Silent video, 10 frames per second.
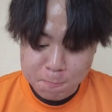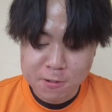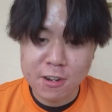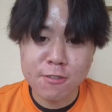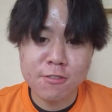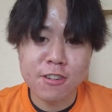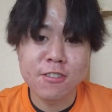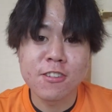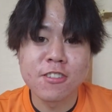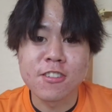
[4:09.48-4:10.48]
うんめちゃくちゃ
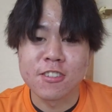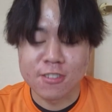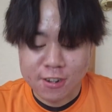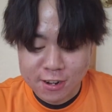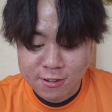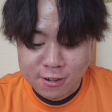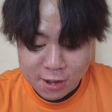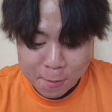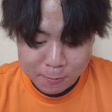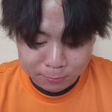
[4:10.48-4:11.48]
出汁がしっかりし
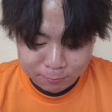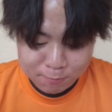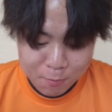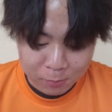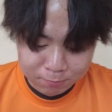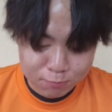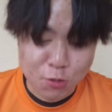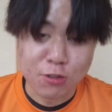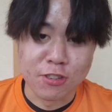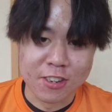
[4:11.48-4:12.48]
てて
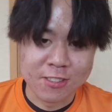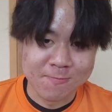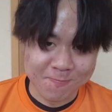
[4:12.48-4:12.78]
美味しいで